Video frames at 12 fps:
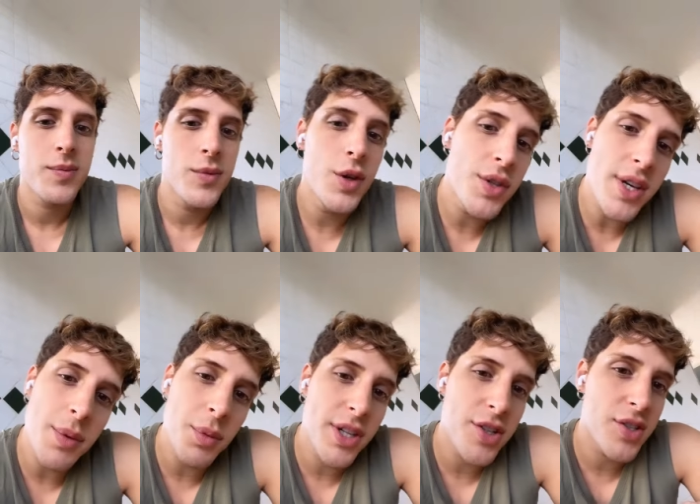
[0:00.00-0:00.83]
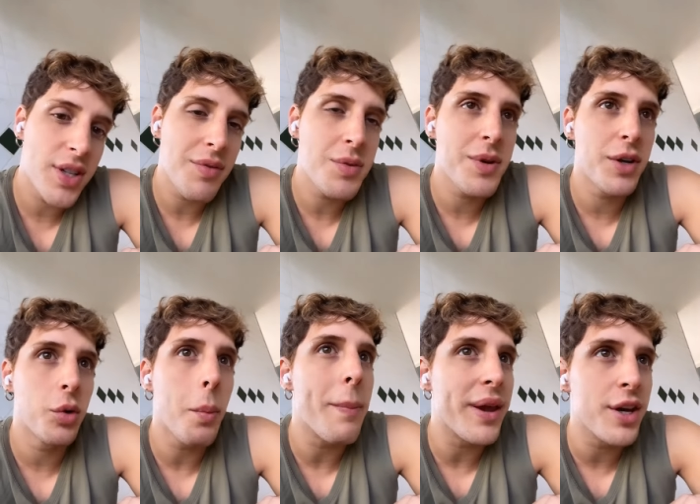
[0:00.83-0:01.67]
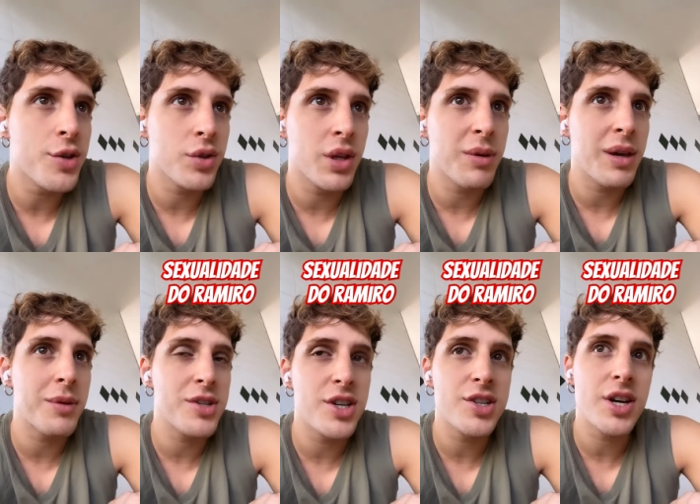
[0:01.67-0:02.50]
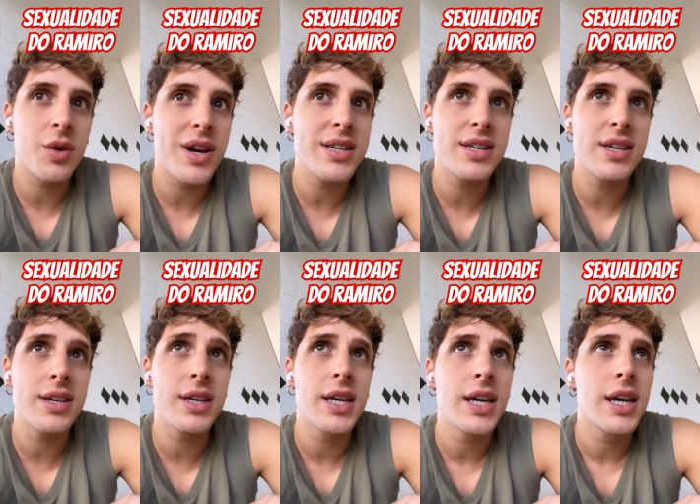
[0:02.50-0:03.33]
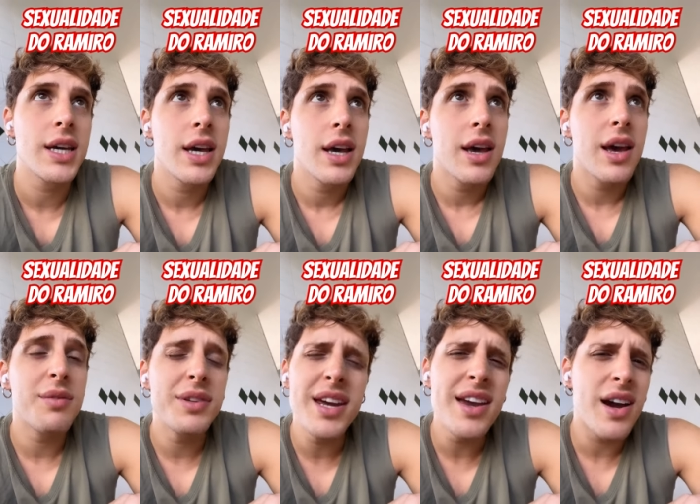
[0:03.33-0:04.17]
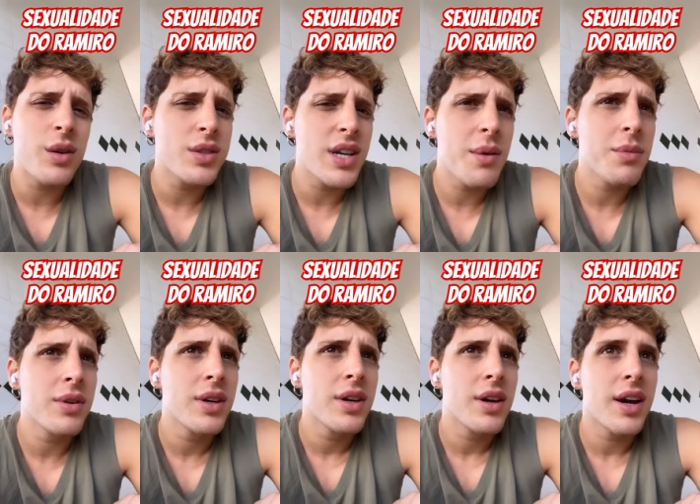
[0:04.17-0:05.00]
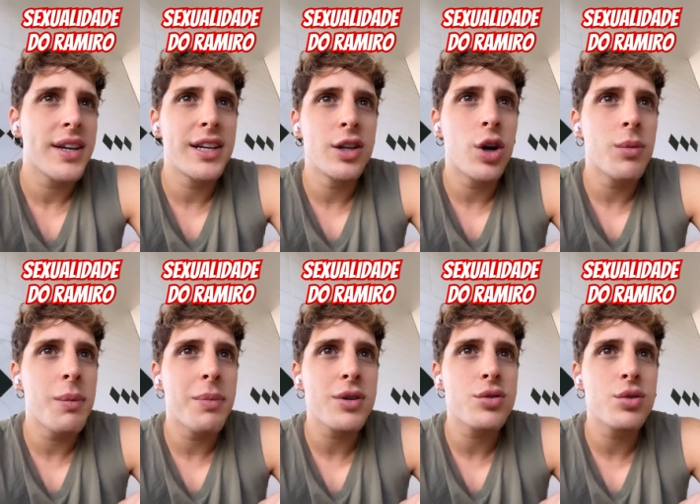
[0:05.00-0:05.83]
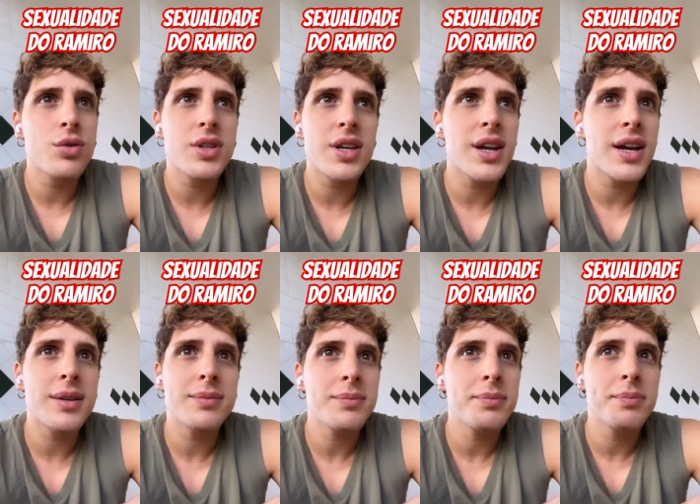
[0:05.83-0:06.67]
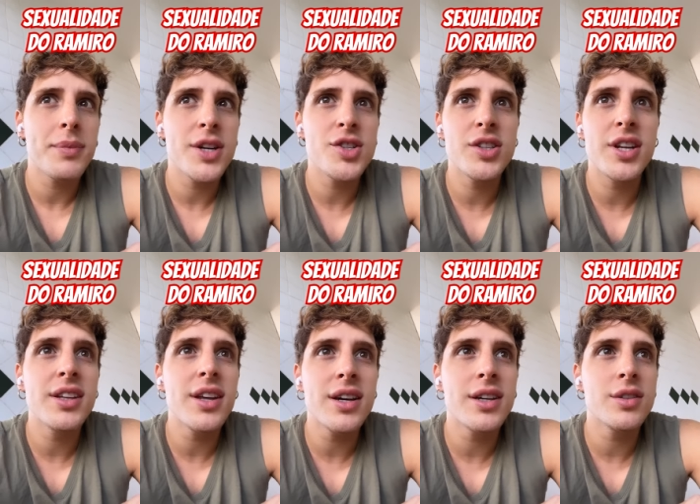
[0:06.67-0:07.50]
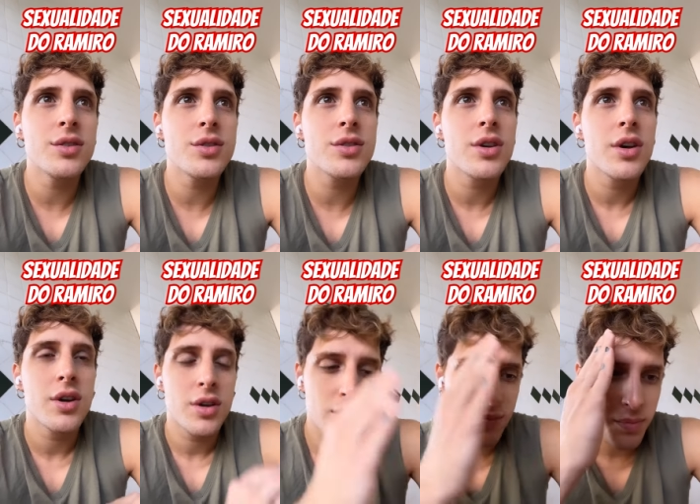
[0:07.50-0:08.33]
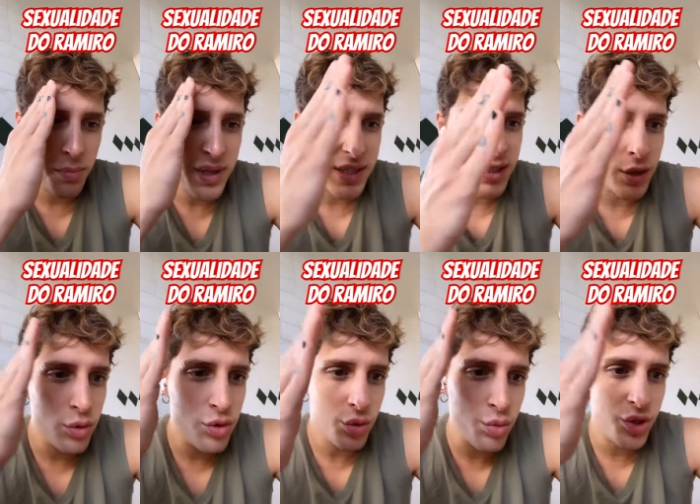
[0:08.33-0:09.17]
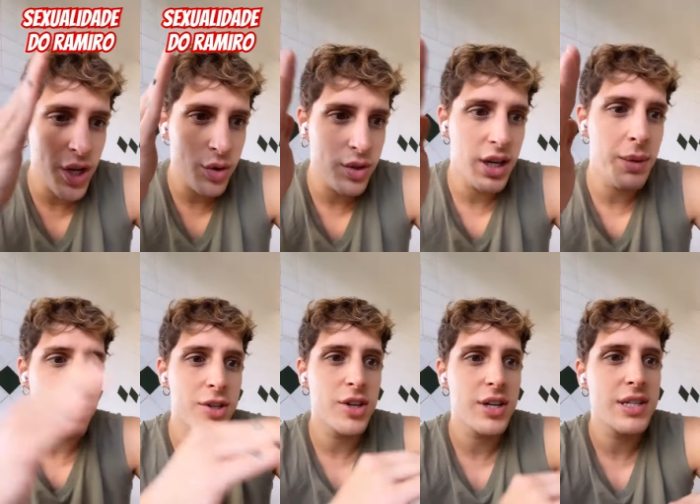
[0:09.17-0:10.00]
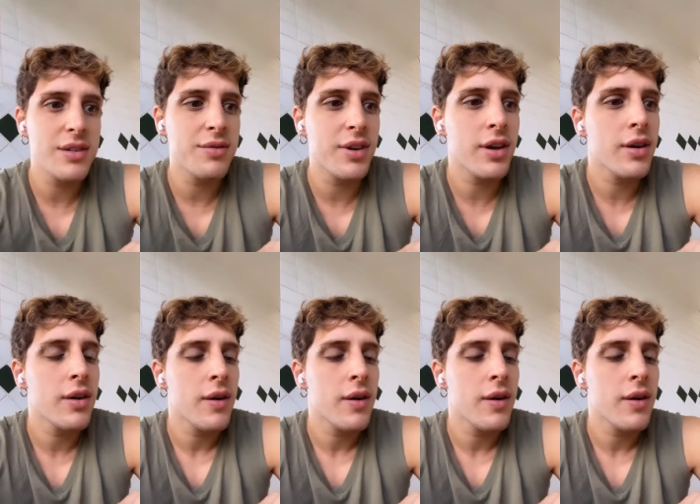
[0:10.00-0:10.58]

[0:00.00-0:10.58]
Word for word: E eu sei que muita gente estava esperando um beijo também, mas gente, é quase que. É vida real, sabe? Aquele homem passou, sei lá, mais de 30 anos pensando de um jeito, de repente ele se vê